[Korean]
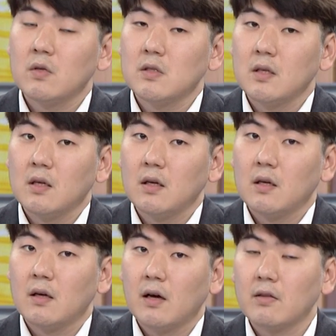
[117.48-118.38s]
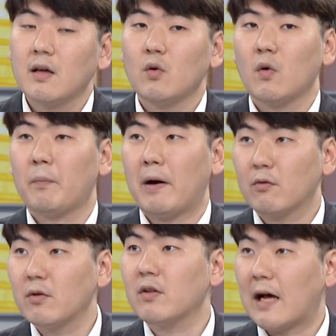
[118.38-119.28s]
이제 항상 이거
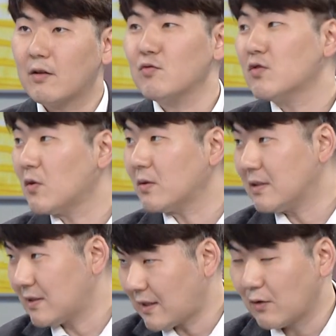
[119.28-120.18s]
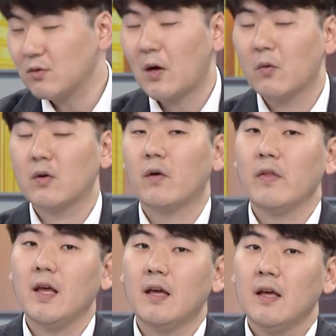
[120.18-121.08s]
방송에서 같은 주제로 자주 나오는
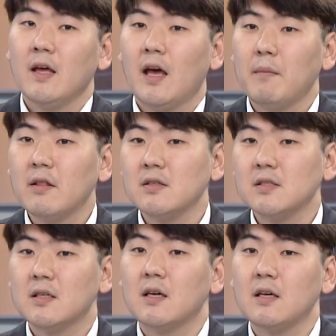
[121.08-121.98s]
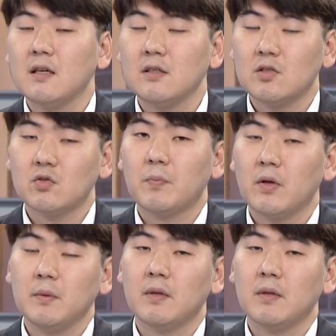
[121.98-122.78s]
건데 MSCI 지수 편입이